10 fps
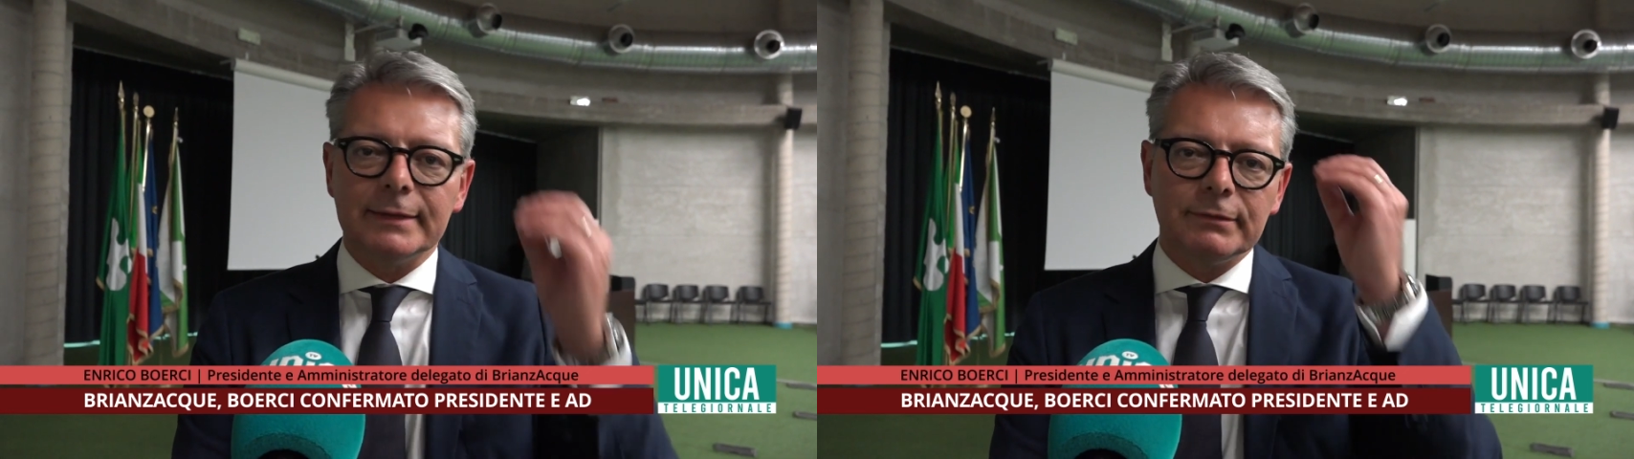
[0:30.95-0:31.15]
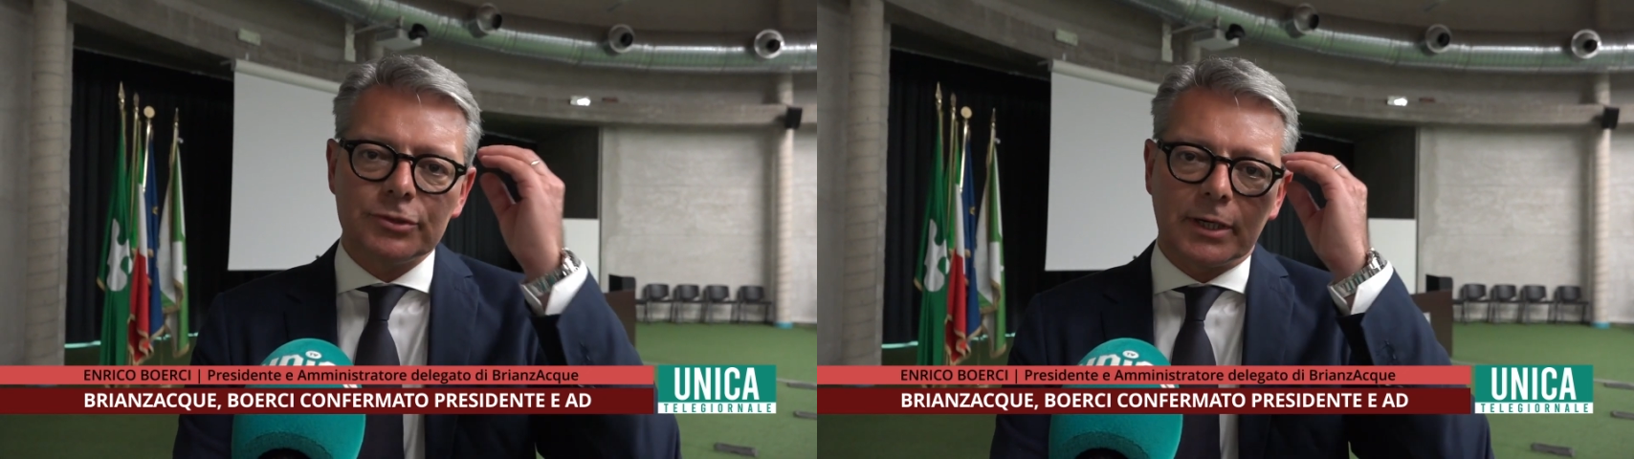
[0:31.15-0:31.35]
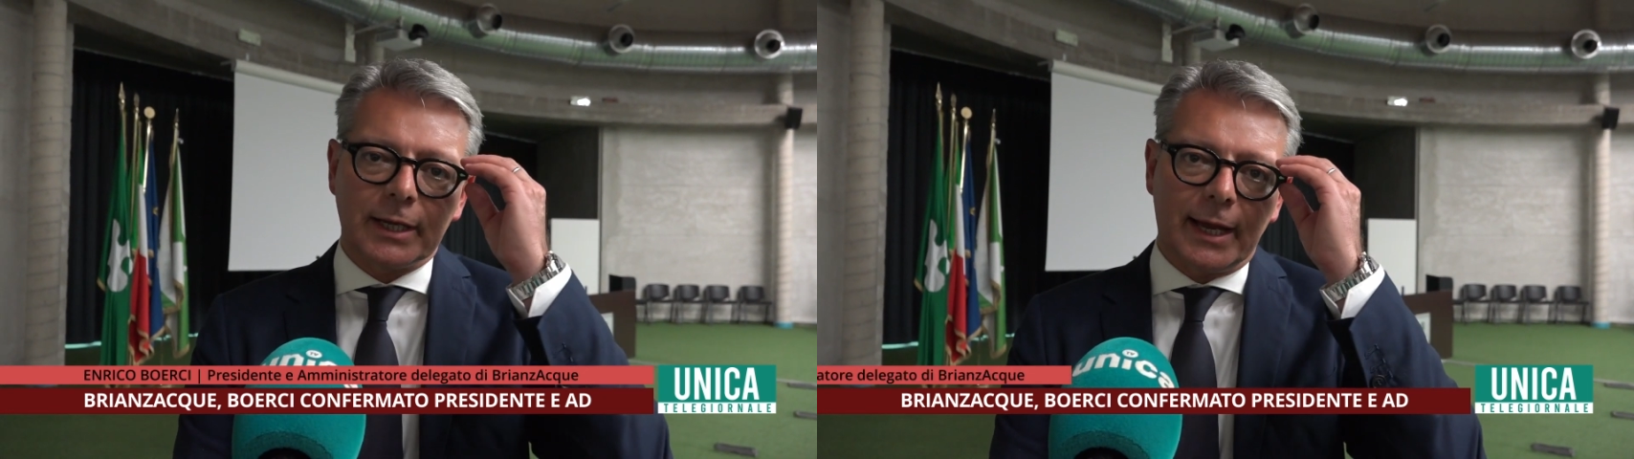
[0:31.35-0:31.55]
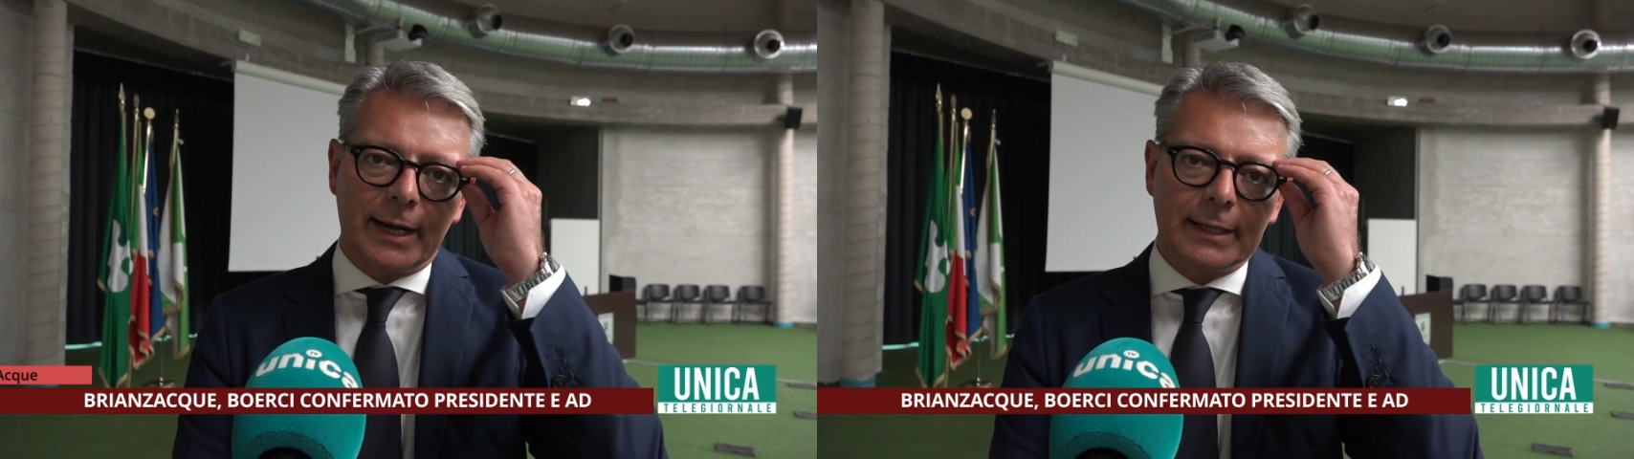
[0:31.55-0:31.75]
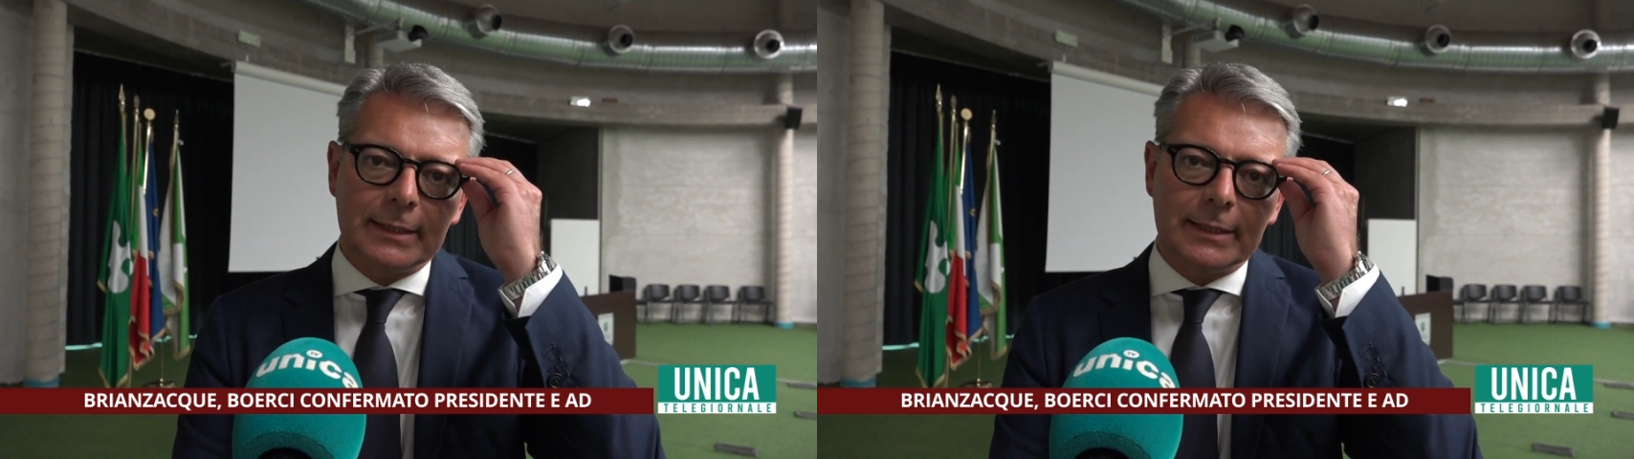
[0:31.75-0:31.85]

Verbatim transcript: deve cercare